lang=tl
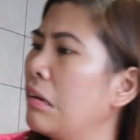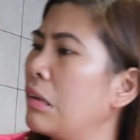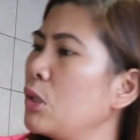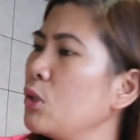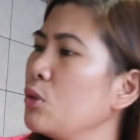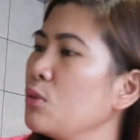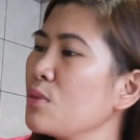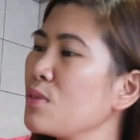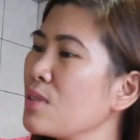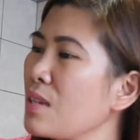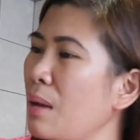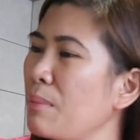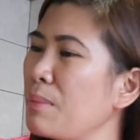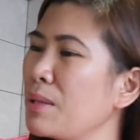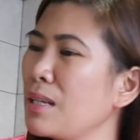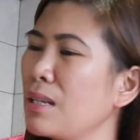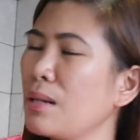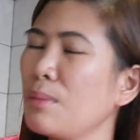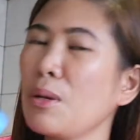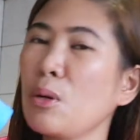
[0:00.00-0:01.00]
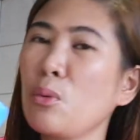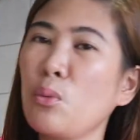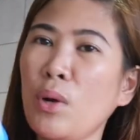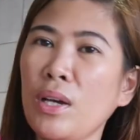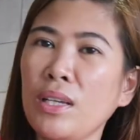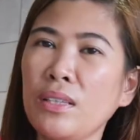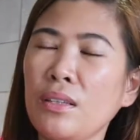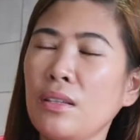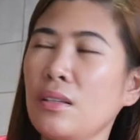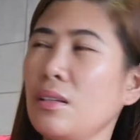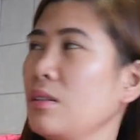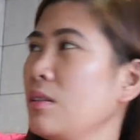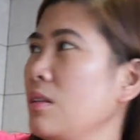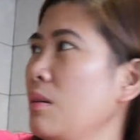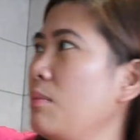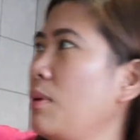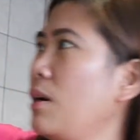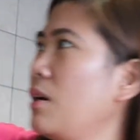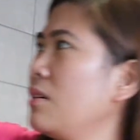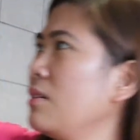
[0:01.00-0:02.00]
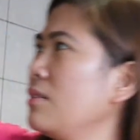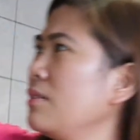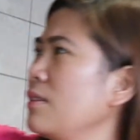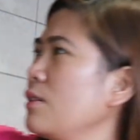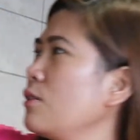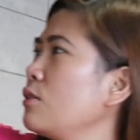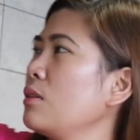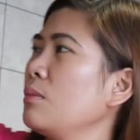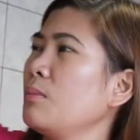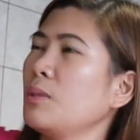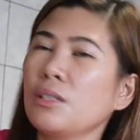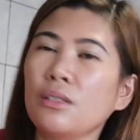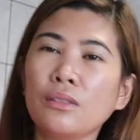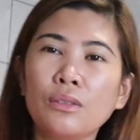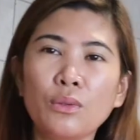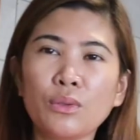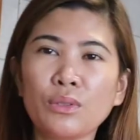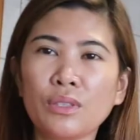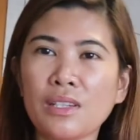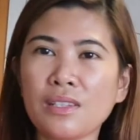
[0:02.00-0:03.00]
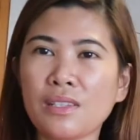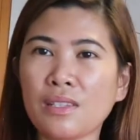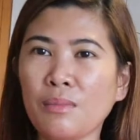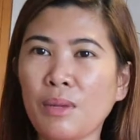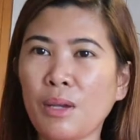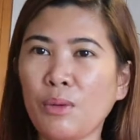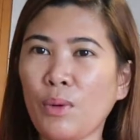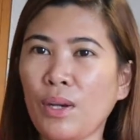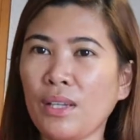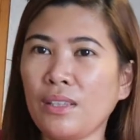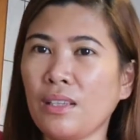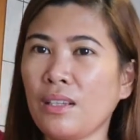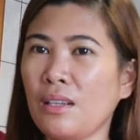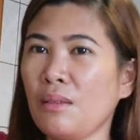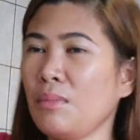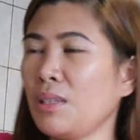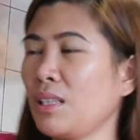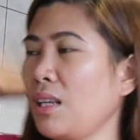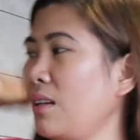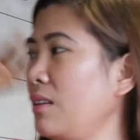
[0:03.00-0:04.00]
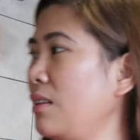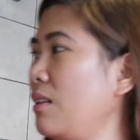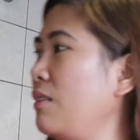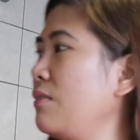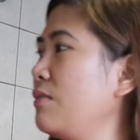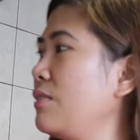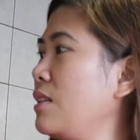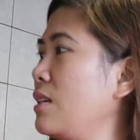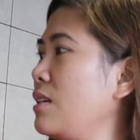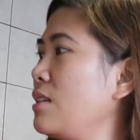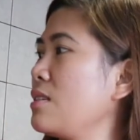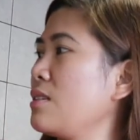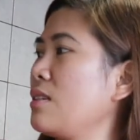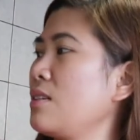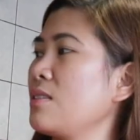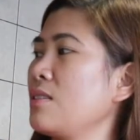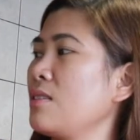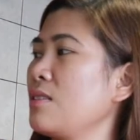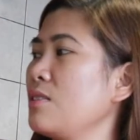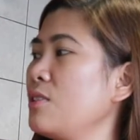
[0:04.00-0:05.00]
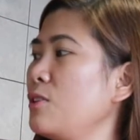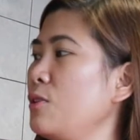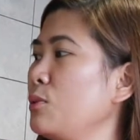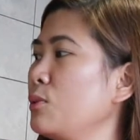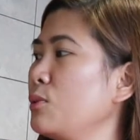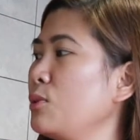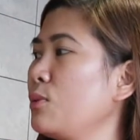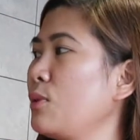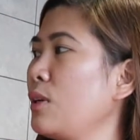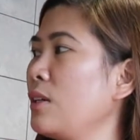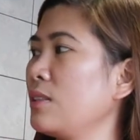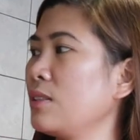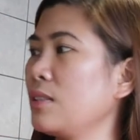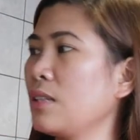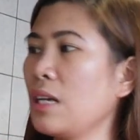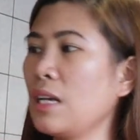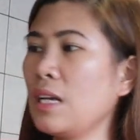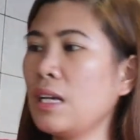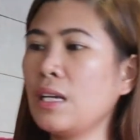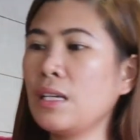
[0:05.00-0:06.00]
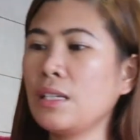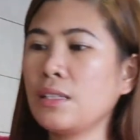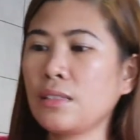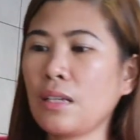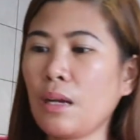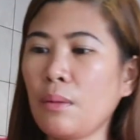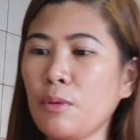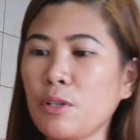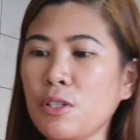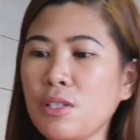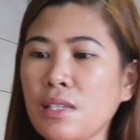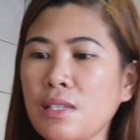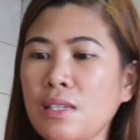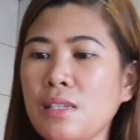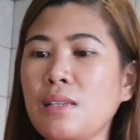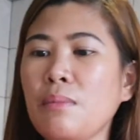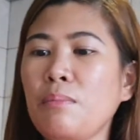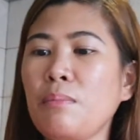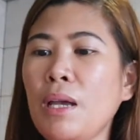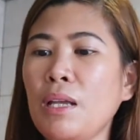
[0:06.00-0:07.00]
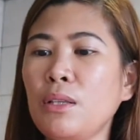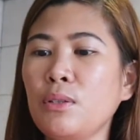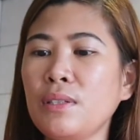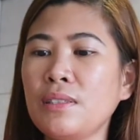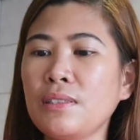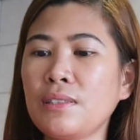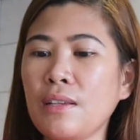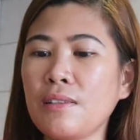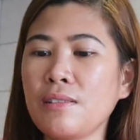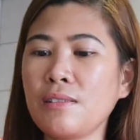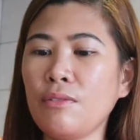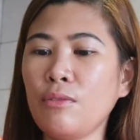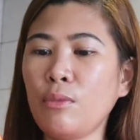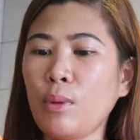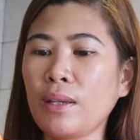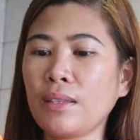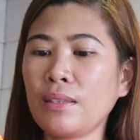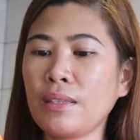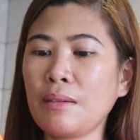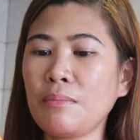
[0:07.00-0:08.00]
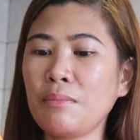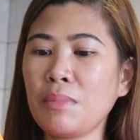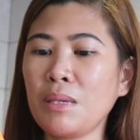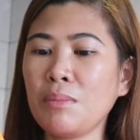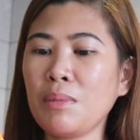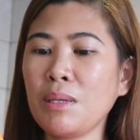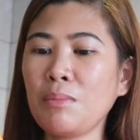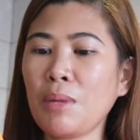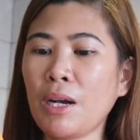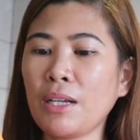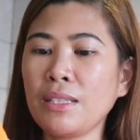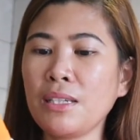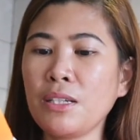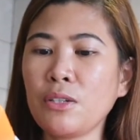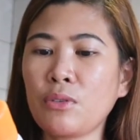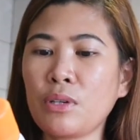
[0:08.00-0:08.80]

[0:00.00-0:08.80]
yung sabi nila may whitening, di ba? Hindi ko naman na-notice na may whitening, but I love this as a deodorant. Tapos, this is the Bello Intensive Whitening BB Body